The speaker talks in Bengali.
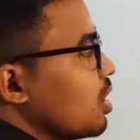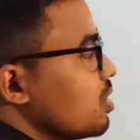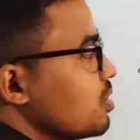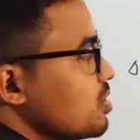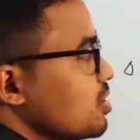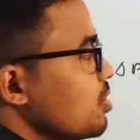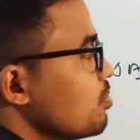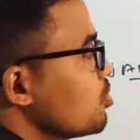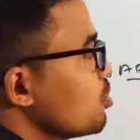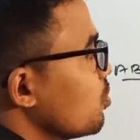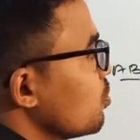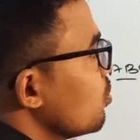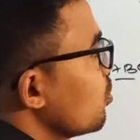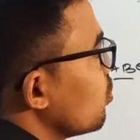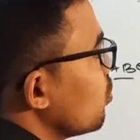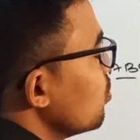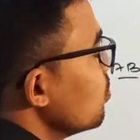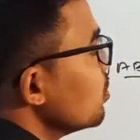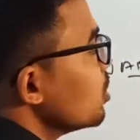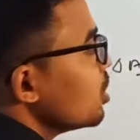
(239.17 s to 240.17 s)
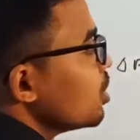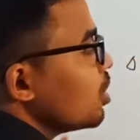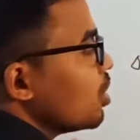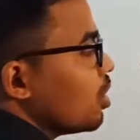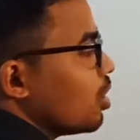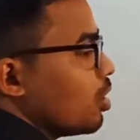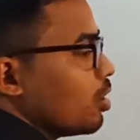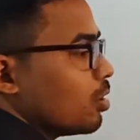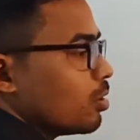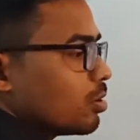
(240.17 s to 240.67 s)
কনসেপ্ট কোনো রকম
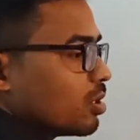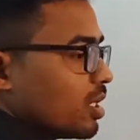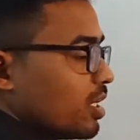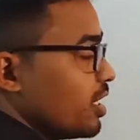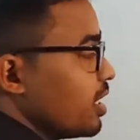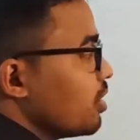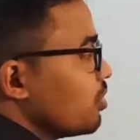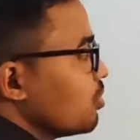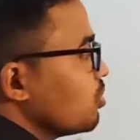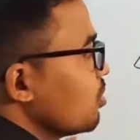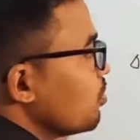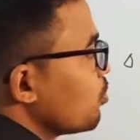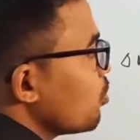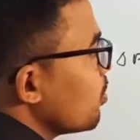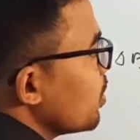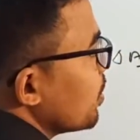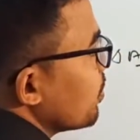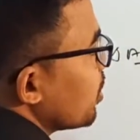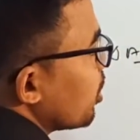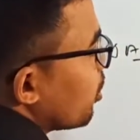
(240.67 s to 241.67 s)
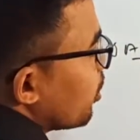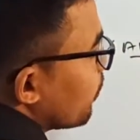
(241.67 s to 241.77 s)
ক্লিয়ার হতে প্রবলেম না